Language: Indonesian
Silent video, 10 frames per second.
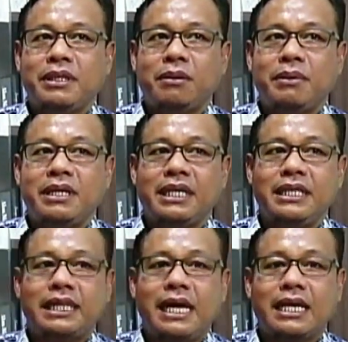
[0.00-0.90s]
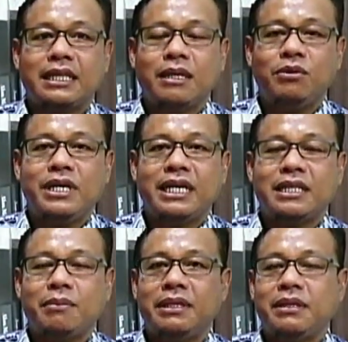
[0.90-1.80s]
teman-teman kita ketemu dengan
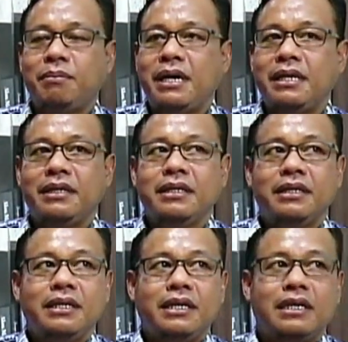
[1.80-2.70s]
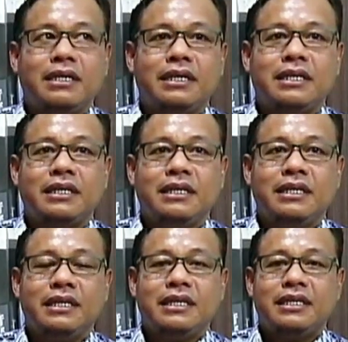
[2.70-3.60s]
teman-teman
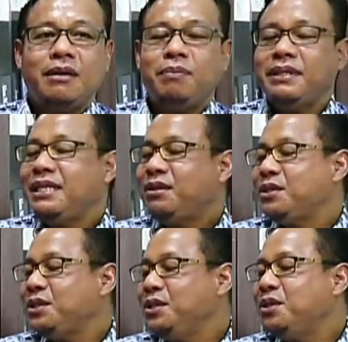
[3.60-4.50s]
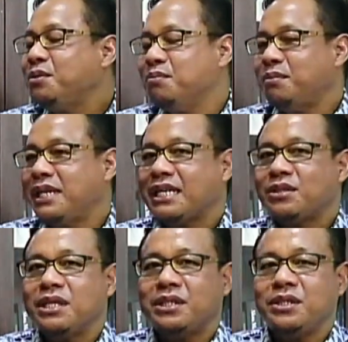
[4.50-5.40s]
uh, yang penting itu senyum. Mereka
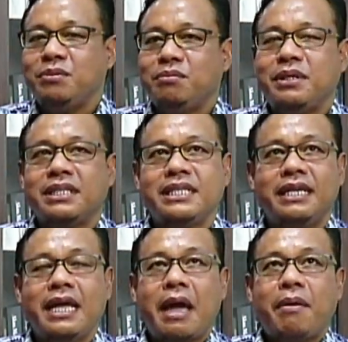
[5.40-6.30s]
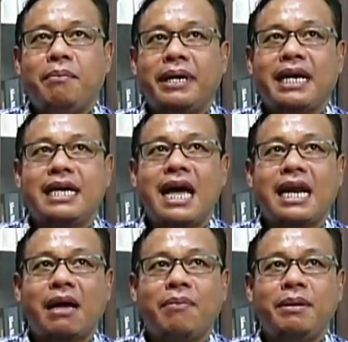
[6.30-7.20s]
sudah senyum, berarti mereka ada
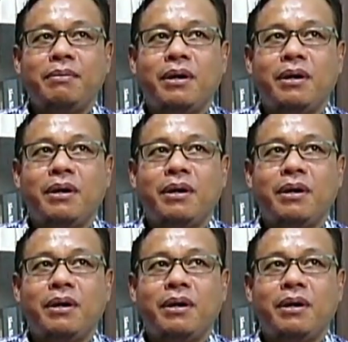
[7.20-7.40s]
harapan